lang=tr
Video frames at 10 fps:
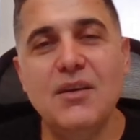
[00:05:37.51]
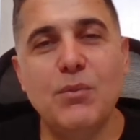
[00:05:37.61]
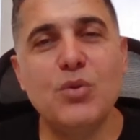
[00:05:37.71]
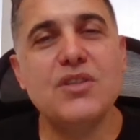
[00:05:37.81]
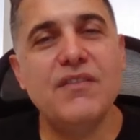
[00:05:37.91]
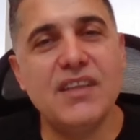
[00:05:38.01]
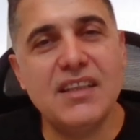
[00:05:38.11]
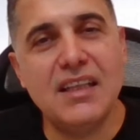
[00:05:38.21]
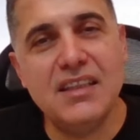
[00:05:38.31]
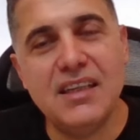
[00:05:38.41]

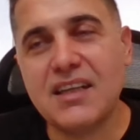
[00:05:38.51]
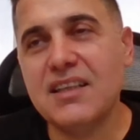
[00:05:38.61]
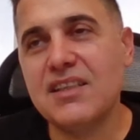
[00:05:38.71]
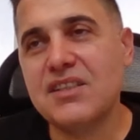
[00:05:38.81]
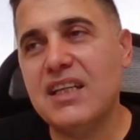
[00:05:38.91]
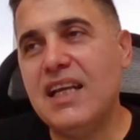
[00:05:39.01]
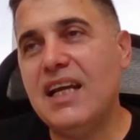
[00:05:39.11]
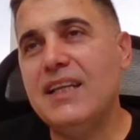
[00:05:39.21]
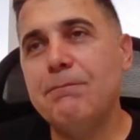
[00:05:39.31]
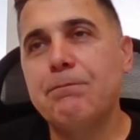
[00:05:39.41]
Pozitiflikten değil arkadaşlar.
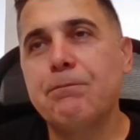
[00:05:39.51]
Yani